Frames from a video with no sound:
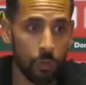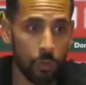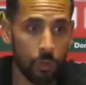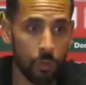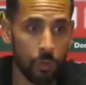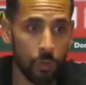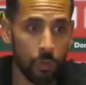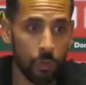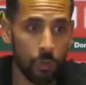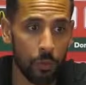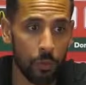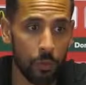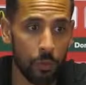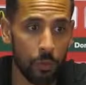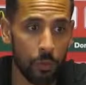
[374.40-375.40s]

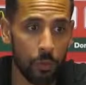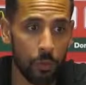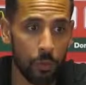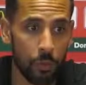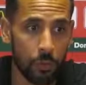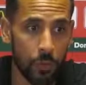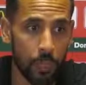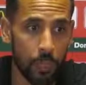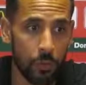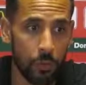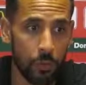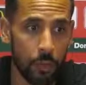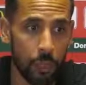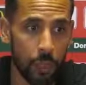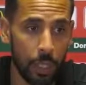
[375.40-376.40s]
en tout cas,
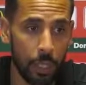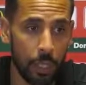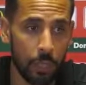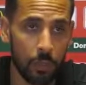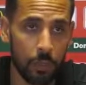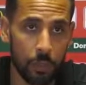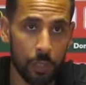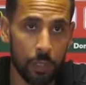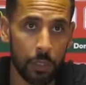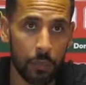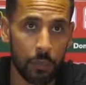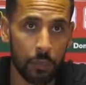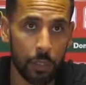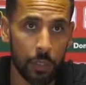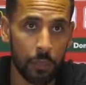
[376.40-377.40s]
on en alerte et on sait
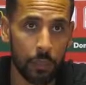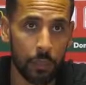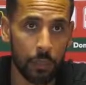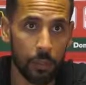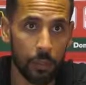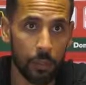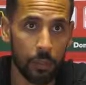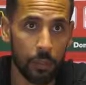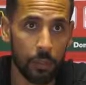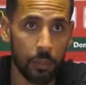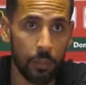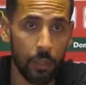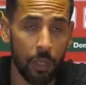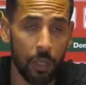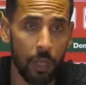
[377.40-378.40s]
que ça va être
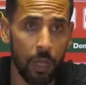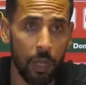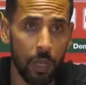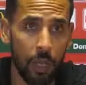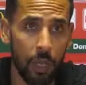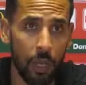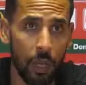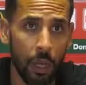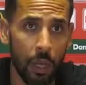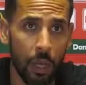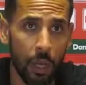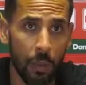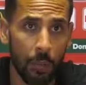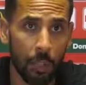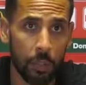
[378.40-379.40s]

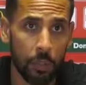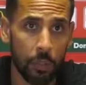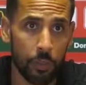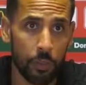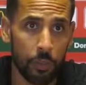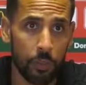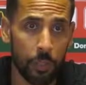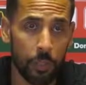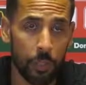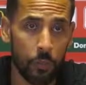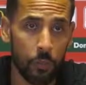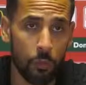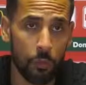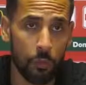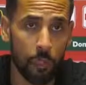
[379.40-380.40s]
un match, euh, un
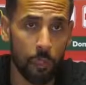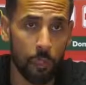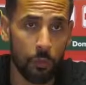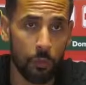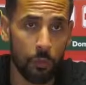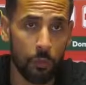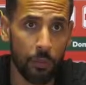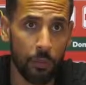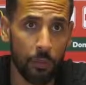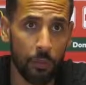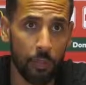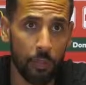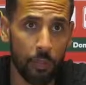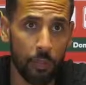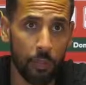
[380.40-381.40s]
match compliqué où il va
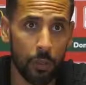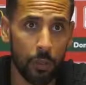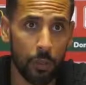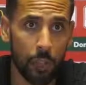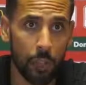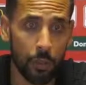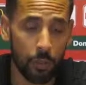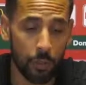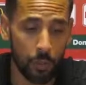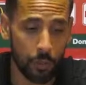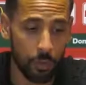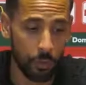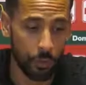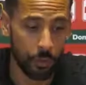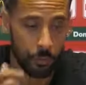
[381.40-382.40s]
falloir euh, être
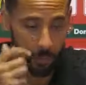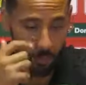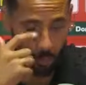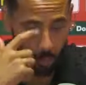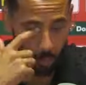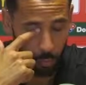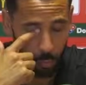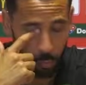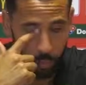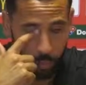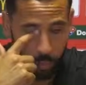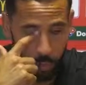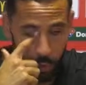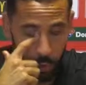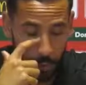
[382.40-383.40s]
euh,
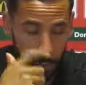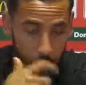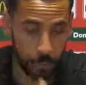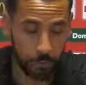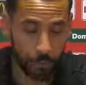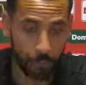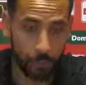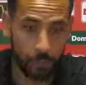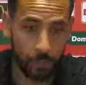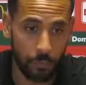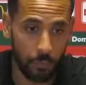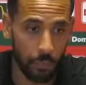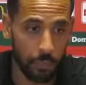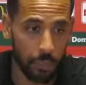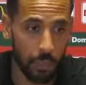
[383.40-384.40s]
doublement vigilant.
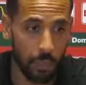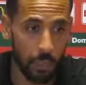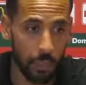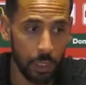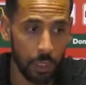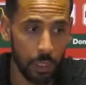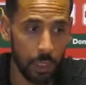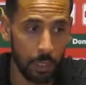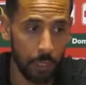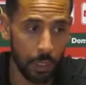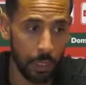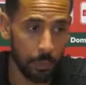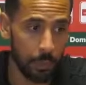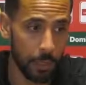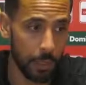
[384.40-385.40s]
Et
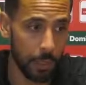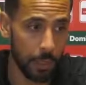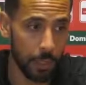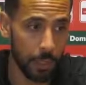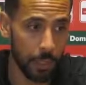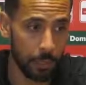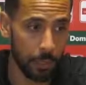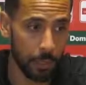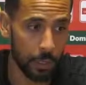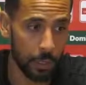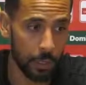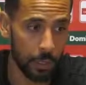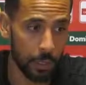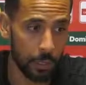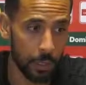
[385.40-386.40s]
après, ben, après,
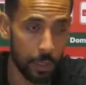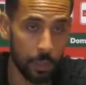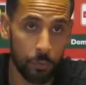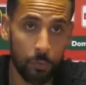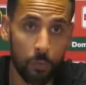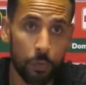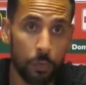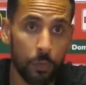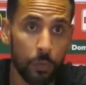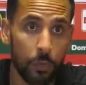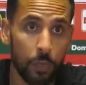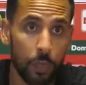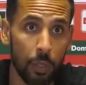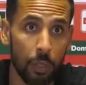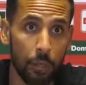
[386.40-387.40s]
après à, nous de,
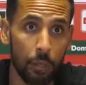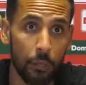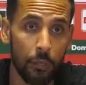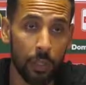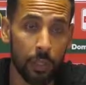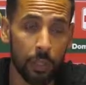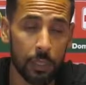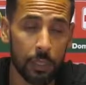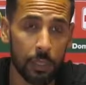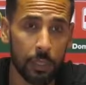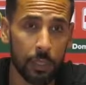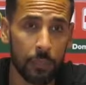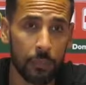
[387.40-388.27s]
nous faire nécessaire.